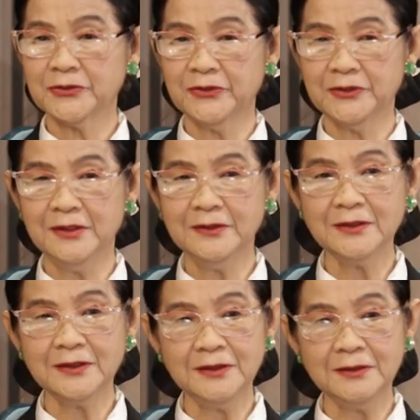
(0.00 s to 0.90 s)
rồi
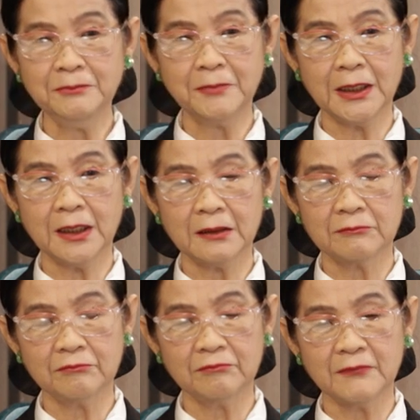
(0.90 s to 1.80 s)
đến khi mà
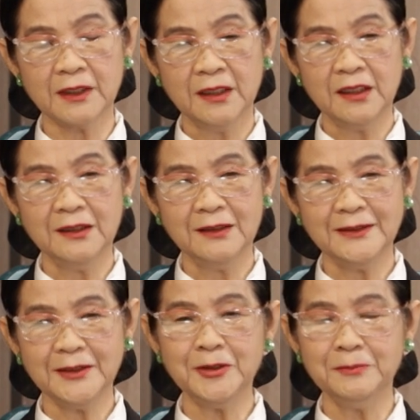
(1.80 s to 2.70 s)

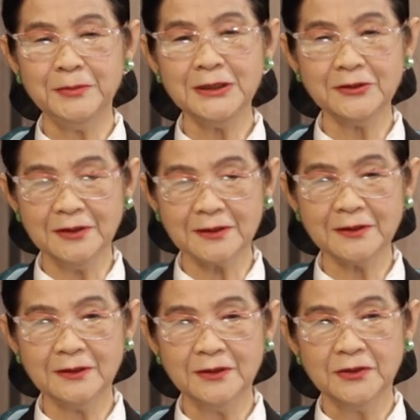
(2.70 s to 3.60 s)
uh, gia đình biết được
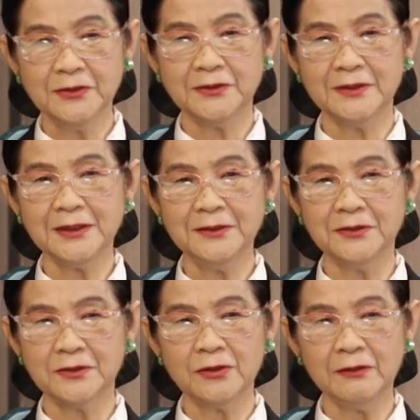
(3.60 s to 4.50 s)
á, thì gia
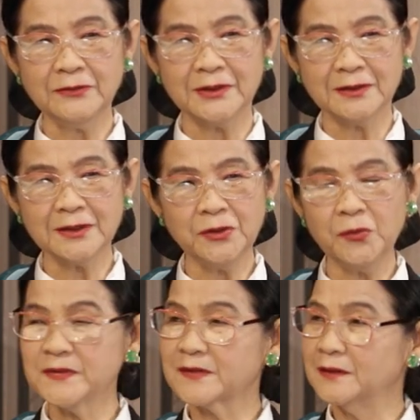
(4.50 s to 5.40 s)
đình có những cái
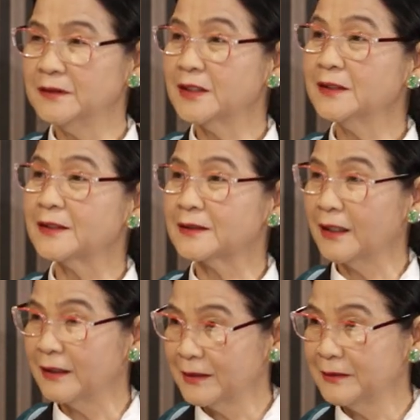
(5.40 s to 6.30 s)
đối xử rất là
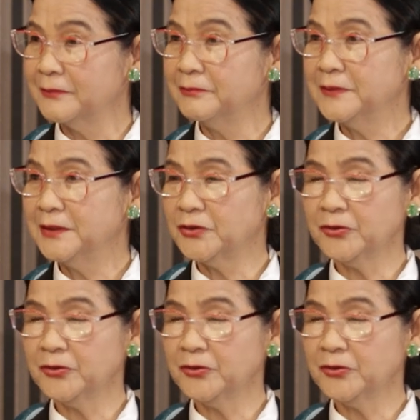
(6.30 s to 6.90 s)
tệ dạ.